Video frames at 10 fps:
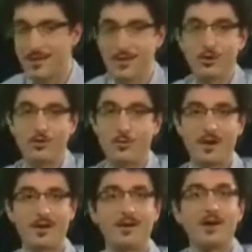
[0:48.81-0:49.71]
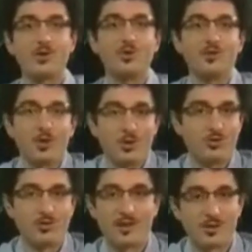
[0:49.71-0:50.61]
dove magari alcuni vedono
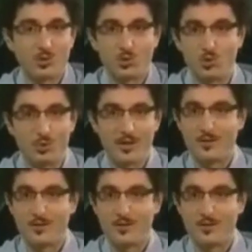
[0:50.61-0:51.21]
soltanto numeri,